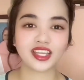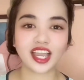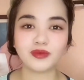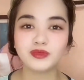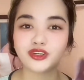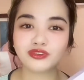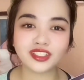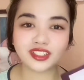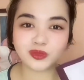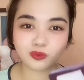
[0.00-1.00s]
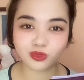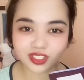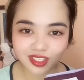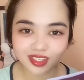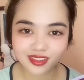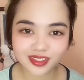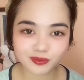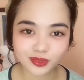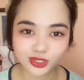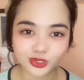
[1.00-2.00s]
I'm not really that pretty
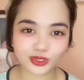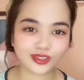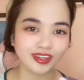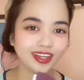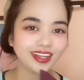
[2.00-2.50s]
sa picture ko.